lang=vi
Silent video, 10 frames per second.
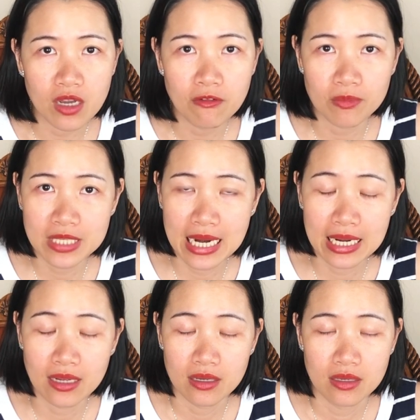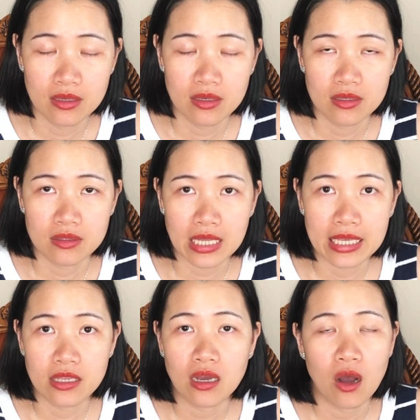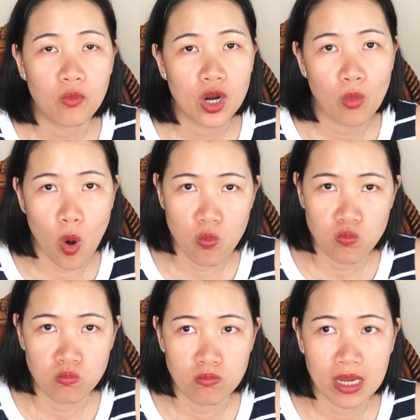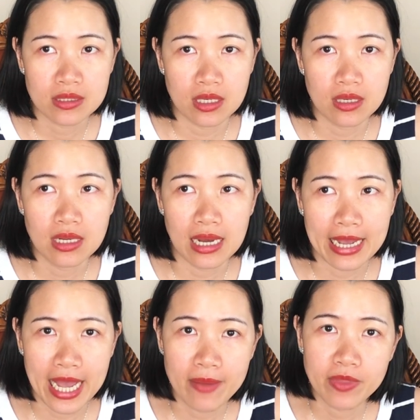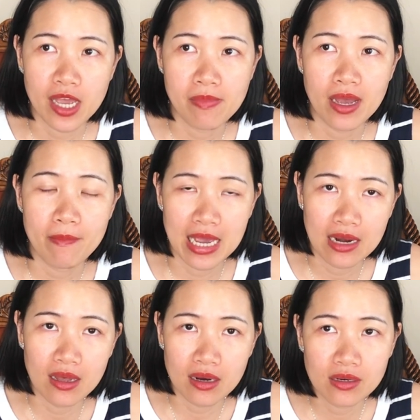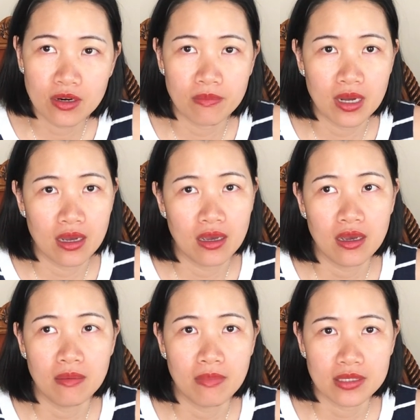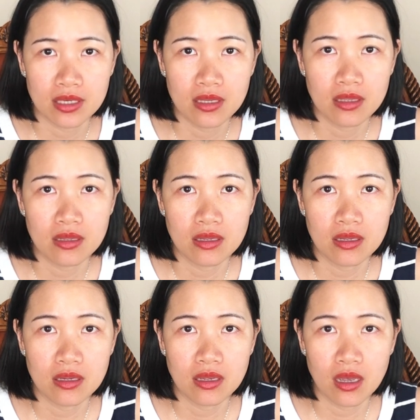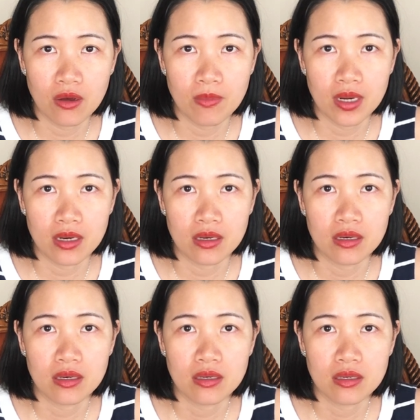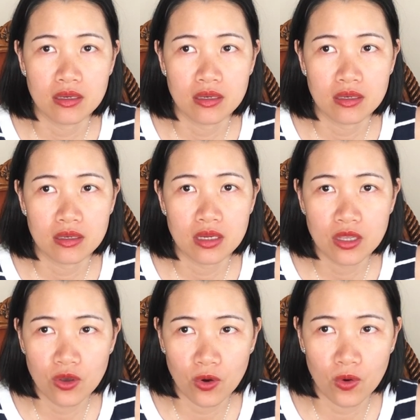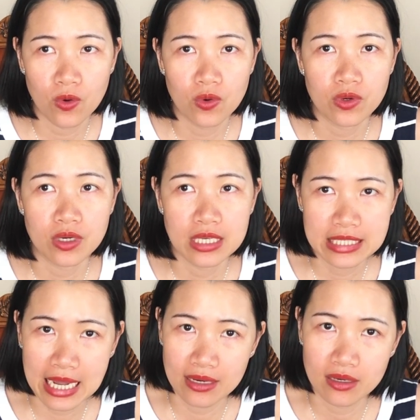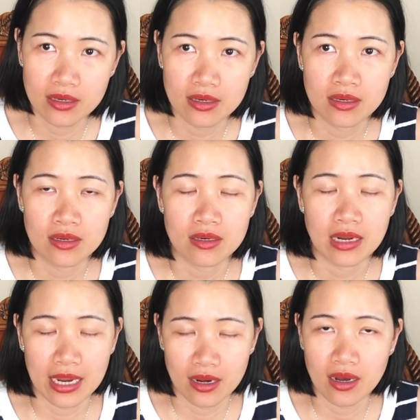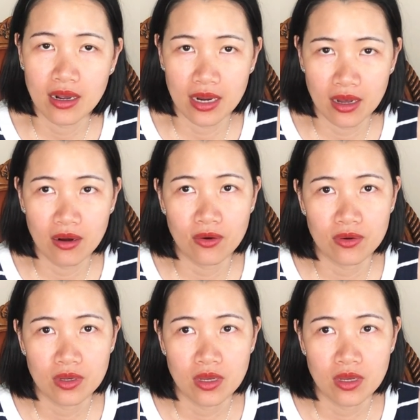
phòng xanh á tại vì chân không có đau bụng bác sĩ là khám thấy bé lớn rồi bé bác sĩ kêu mình đi vô đi xanh ngày đó ngày đó luôn